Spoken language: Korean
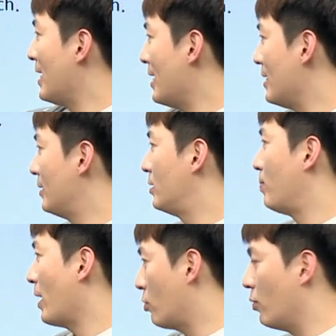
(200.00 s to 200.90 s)
is
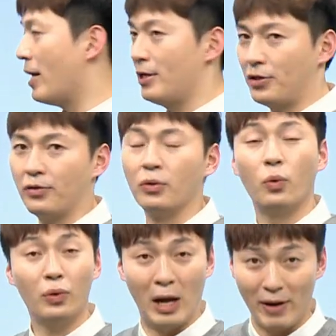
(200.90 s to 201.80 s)

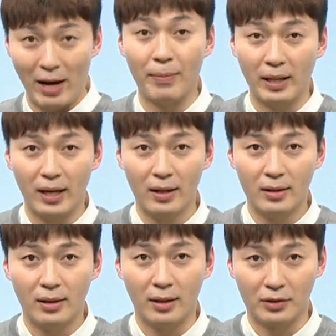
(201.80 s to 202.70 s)
speculation으로 나와야 합니다.
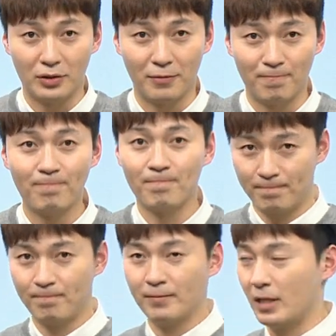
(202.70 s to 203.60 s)
알겠죠?
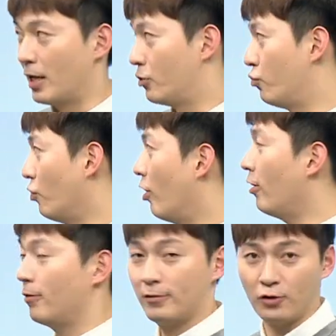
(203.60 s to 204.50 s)
예,
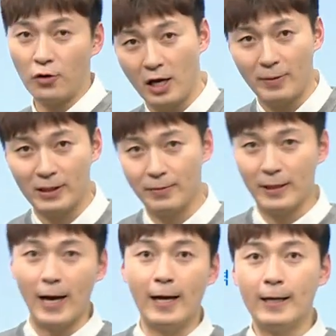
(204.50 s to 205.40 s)
주어 정리를
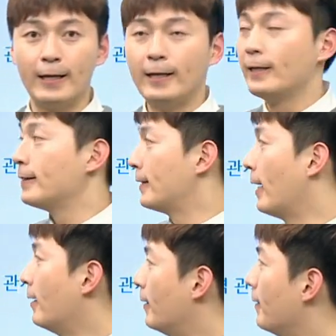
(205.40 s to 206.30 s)
해봤습니다.
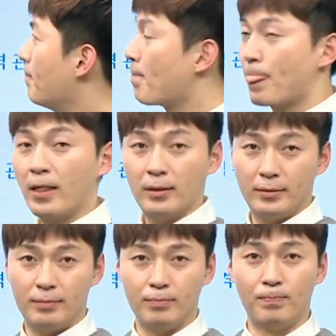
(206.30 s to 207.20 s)
다음
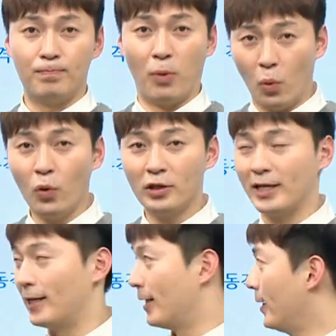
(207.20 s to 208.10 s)
보어
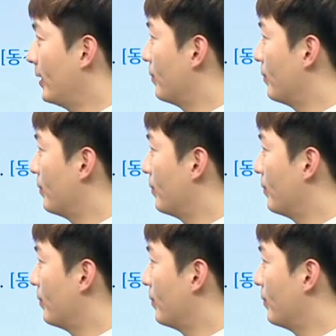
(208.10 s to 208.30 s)
자리에